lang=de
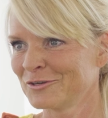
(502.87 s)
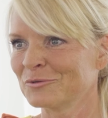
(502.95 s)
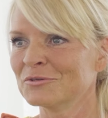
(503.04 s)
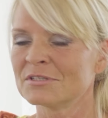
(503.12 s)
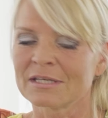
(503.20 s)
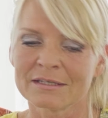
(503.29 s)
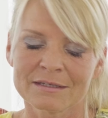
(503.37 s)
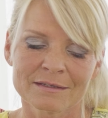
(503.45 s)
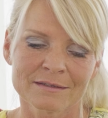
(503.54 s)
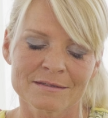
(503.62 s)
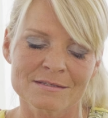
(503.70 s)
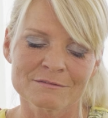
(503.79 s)
Und dann
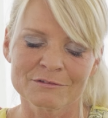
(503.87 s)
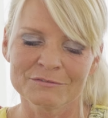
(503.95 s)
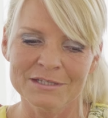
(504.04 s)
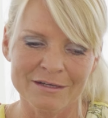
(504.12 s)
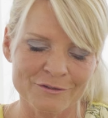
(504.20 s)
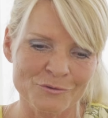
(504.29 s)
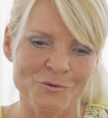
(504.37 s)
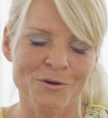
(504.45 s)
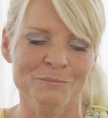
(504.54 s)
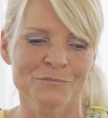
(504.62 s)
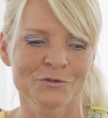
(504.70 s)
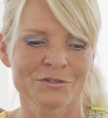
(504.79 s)
äh, sind wir
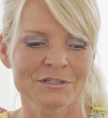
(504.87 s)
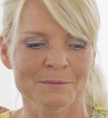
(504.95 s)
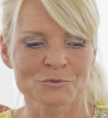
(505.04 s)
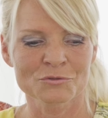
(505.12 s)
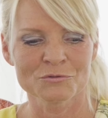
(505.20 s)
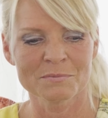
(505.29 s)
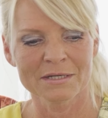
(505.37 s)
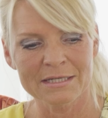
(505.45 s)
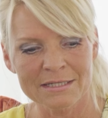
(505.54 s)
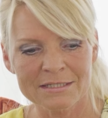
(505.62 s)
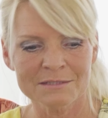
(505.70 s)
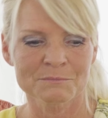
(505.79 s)
wiedergekommen und ich habe schon
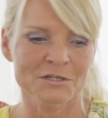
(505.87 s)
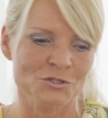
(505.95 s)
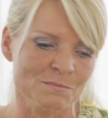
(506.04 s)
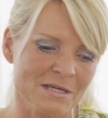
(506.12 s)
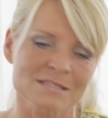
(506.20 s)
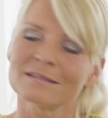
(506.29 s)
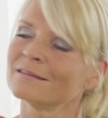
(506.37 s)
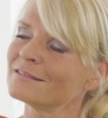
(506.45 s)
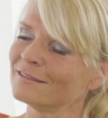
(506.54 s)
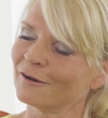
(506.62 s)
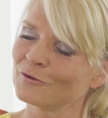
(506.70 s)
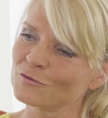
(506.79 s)
überlegt, Mensch, machst du jetzt
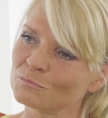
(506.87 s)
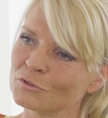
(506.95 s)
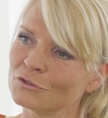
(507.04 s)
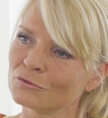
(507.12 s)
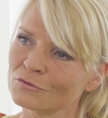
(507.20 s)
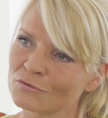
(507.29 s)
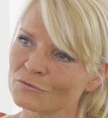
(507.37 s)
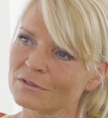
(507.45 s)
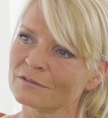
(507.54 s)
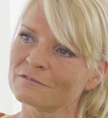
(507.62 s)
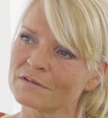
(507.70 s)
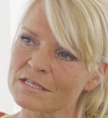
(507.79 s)
die Ausbildung
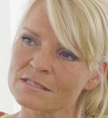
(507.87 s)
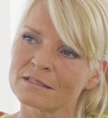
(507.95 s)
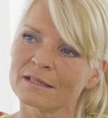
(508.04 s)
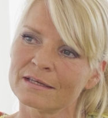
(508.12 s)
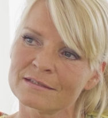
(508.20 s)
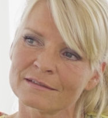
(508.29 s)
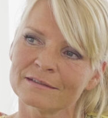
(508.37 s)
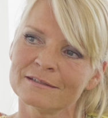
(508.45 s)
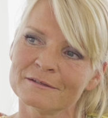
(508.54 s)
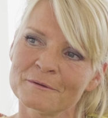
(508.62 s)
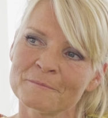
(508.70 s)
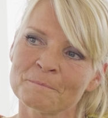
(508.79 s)
zur Fastenleiterin?